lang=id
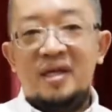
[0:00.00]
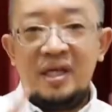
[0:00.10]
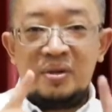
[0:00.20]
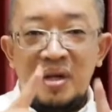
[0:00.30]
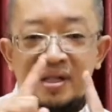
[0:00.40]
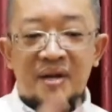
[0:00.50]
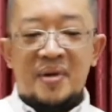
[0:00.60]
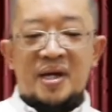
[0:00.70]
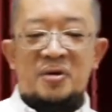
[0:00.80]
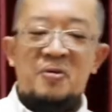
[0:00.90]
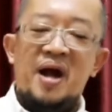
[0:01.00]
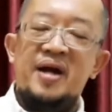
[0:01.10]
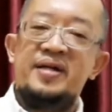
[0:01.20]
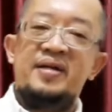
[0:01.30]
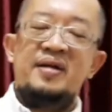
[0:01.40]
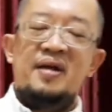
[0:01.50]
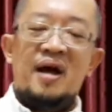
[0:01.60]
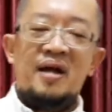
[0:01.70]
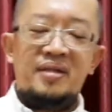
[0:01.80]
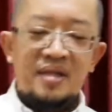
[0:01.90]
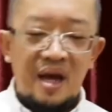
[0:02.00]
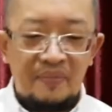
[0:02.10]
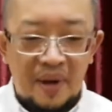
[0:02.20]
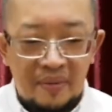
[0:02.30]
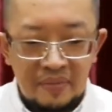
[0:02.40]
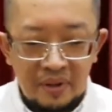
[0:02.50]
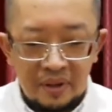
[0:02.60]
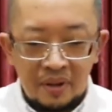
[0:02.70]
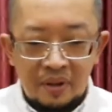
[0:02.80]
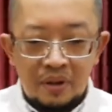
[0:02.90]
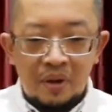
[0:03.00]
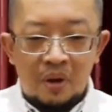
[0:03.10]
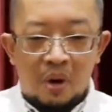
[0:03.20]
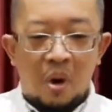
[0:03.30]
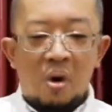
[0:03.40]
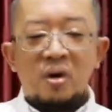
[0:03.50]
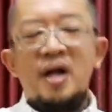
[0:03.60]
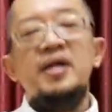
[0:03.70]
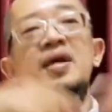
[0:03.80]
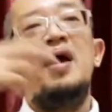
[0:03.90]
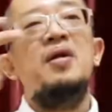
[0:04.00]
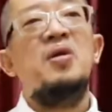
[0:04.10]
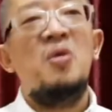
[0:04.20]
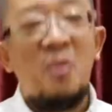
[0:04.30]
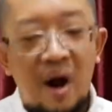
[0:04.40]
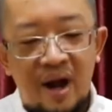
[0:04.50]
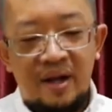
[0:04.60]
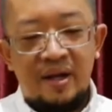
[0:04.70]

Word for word: Itu yang dinamakan ruah. Artinya apa? Orang yang ruah